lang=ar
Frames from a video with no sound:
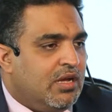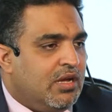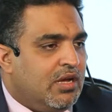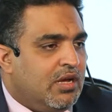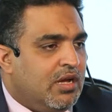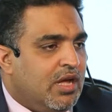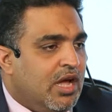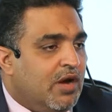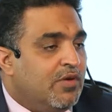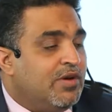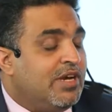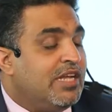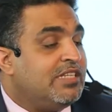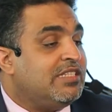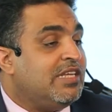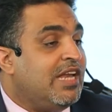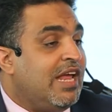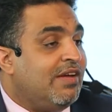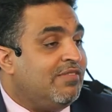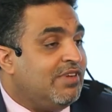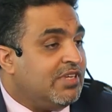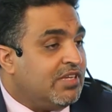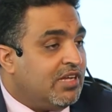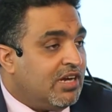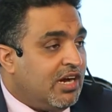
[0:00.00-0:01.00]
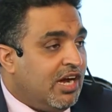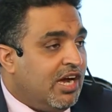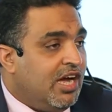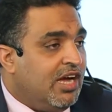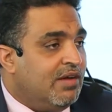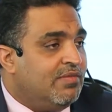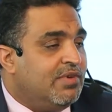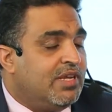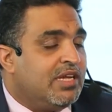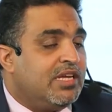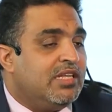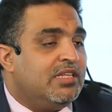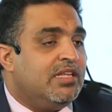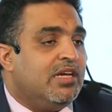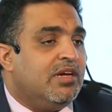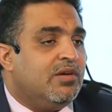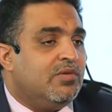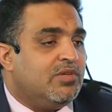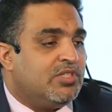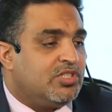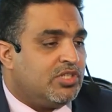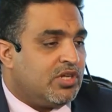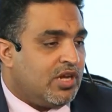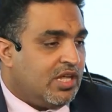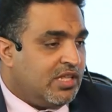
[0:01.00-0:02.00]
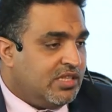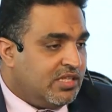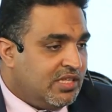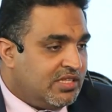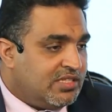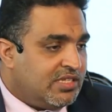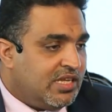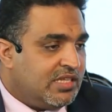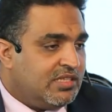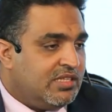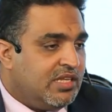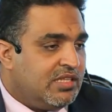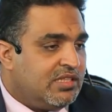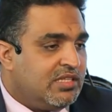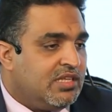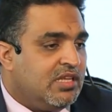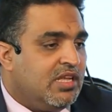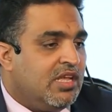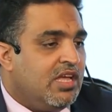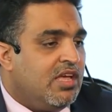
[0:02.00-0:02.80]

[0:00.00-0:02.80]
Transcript: او الناس اللي عملت جراحه قبل كده والشرايين دي اتسدت